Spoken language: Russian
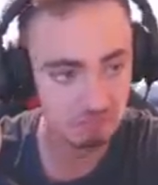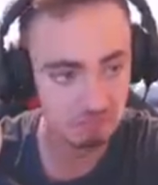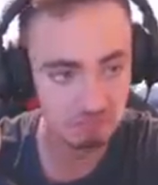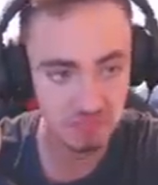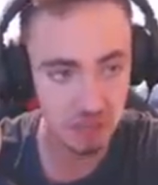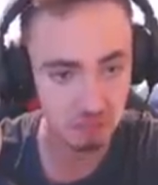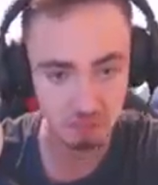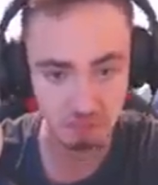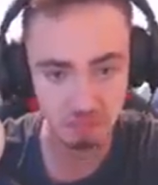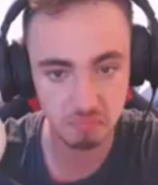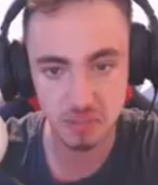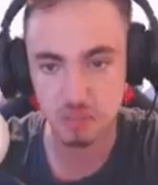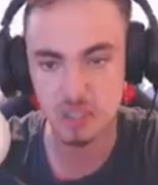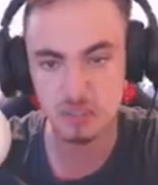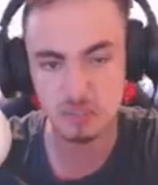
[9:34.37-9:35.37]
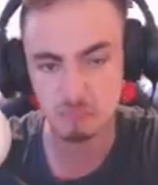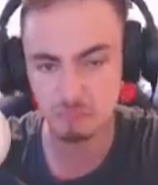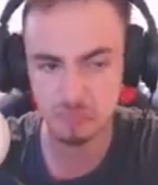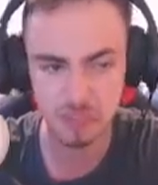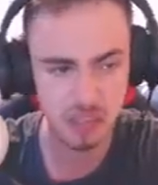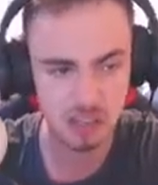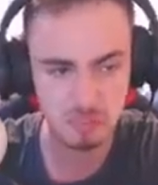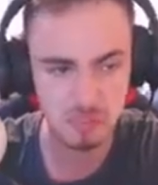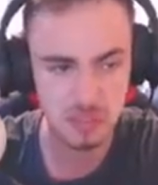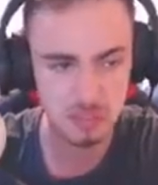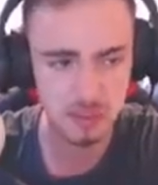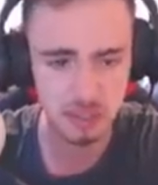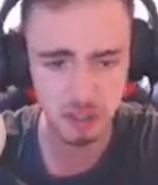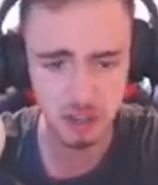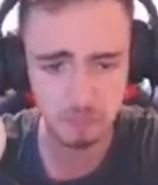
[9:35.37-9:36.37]
Нет. Спасибо. Спасибо
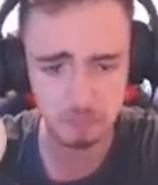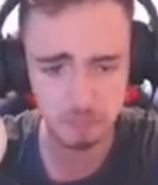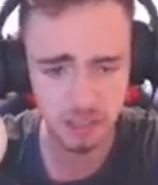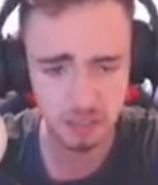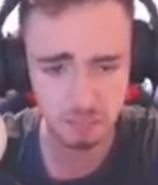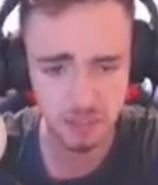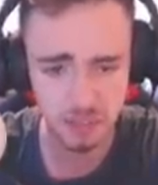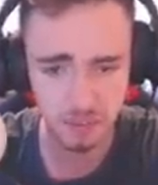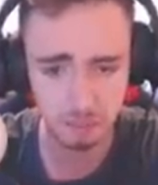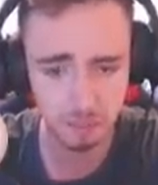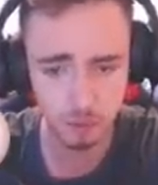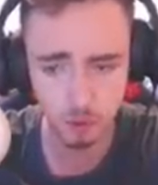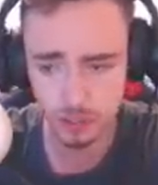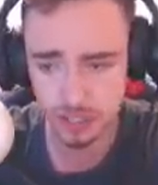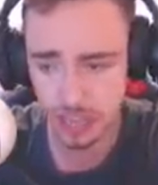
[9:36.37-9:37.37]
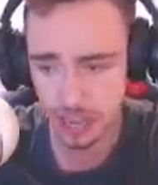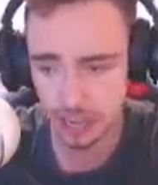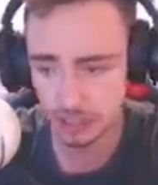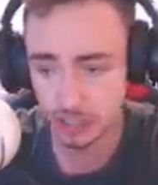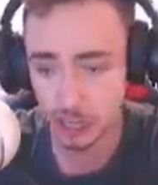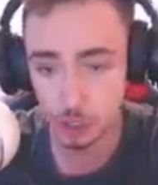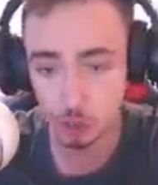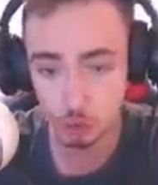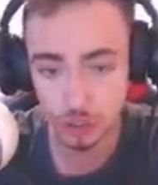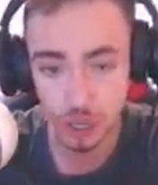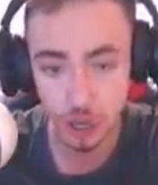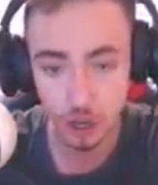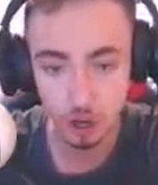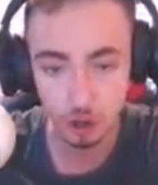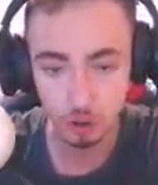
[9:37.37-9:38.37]
большое. Спасибо, но я откажусь.
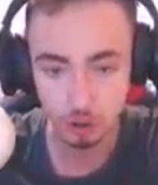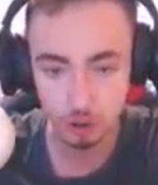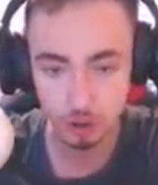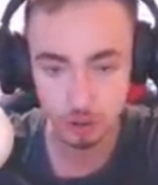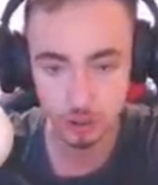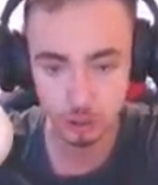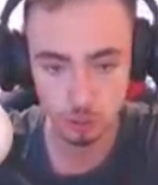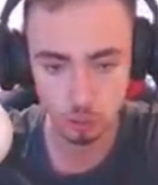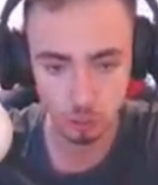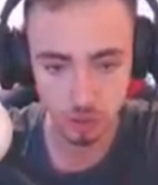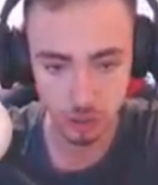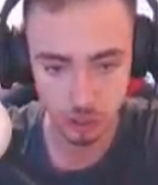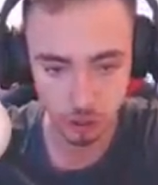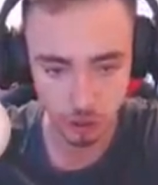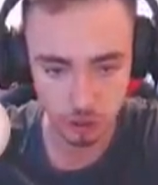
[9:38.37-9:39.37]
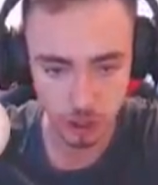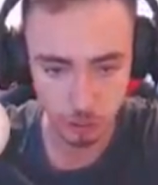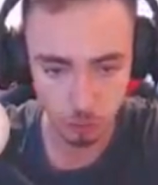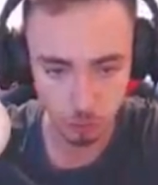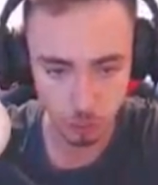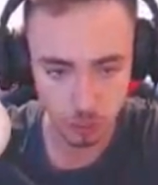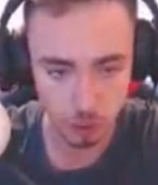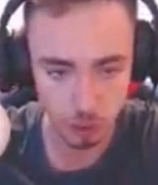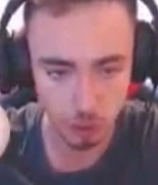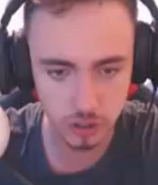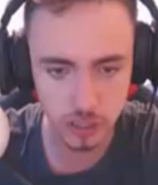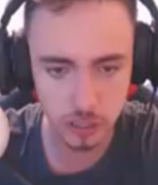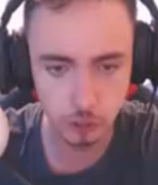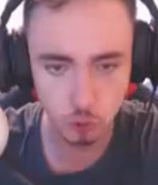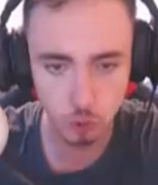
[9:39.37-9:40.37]
Что за туса? Что за туса? Что
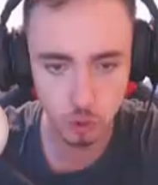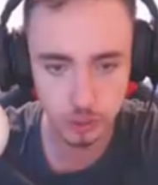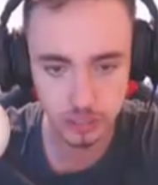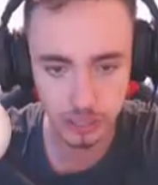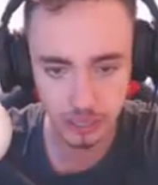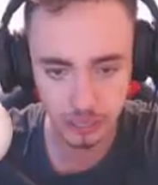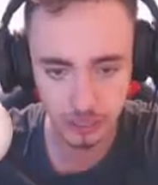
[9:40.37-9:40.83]
за туса?